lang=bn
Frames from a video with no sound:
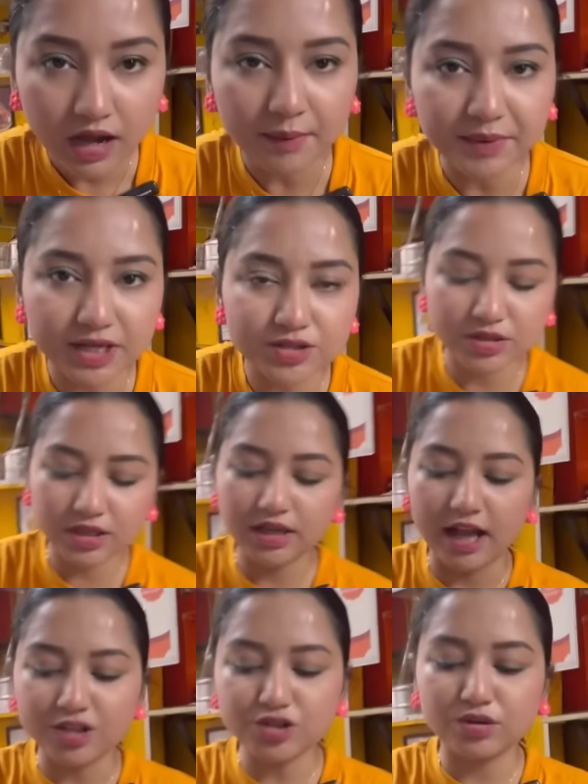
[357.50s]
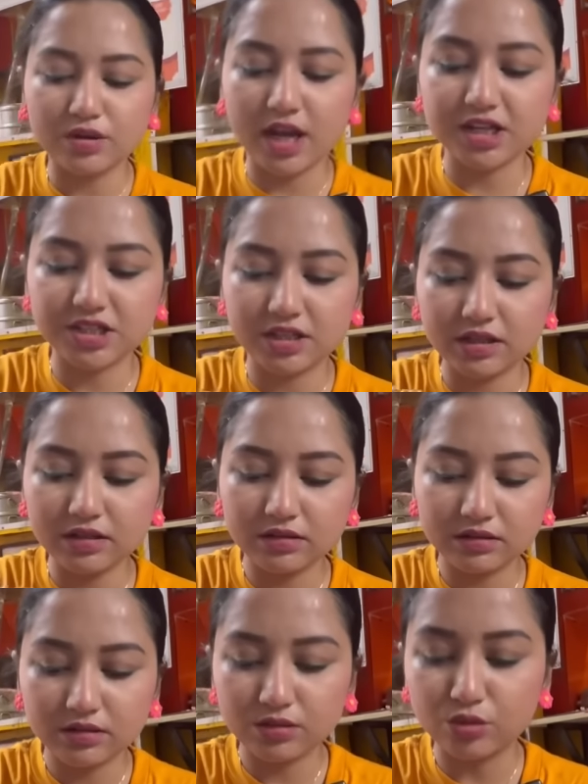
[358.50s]
আমি অ্যাকচুয়ালি লাঞ্চ করে আসিনি
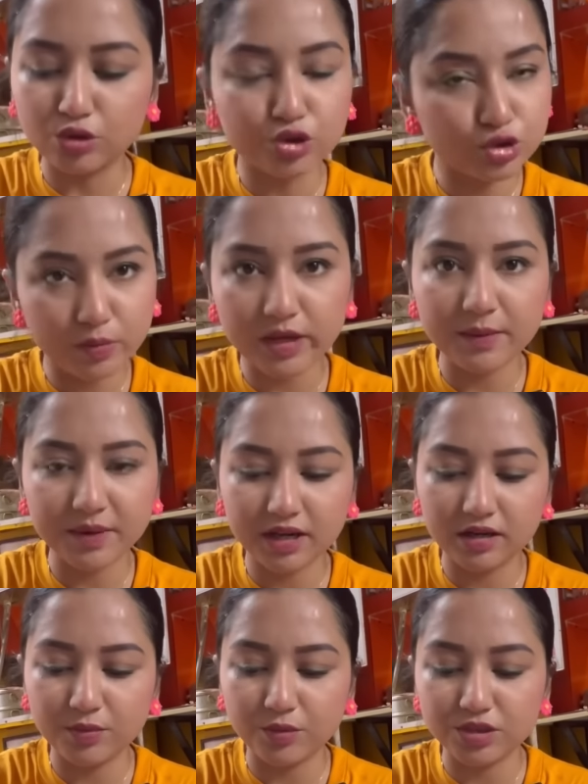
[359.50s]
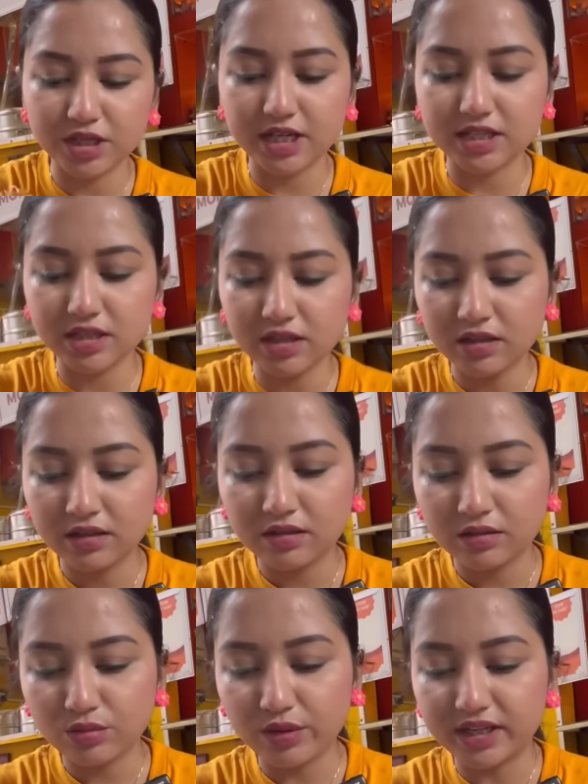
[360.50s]
দুটোর সময় আমি এখানে পৌঁছে গেছি
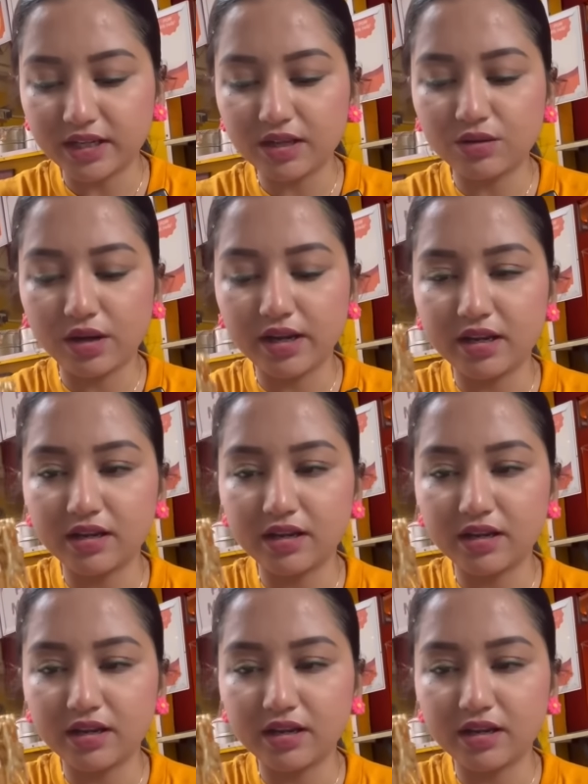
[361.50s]
তো এটাই খাই